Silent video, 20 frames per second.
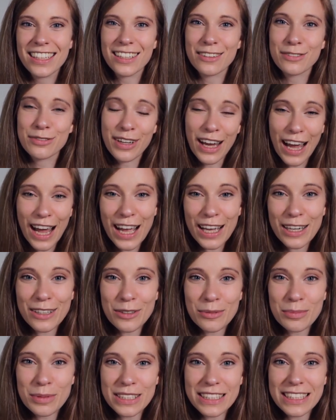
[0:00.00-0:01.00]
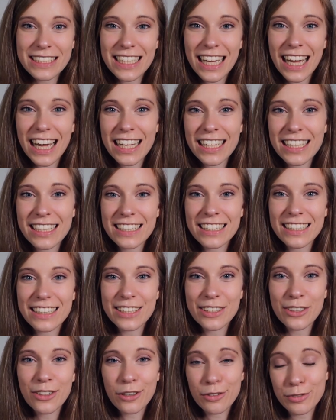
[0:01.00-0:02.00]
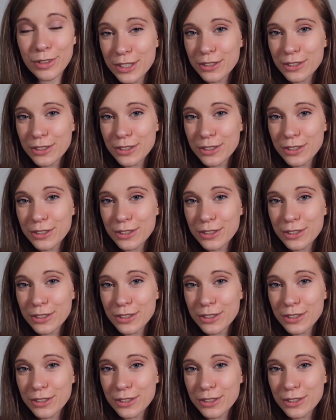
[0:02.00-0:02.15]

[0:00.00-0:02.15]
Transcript: gefragt, ob es denn eigentlich noch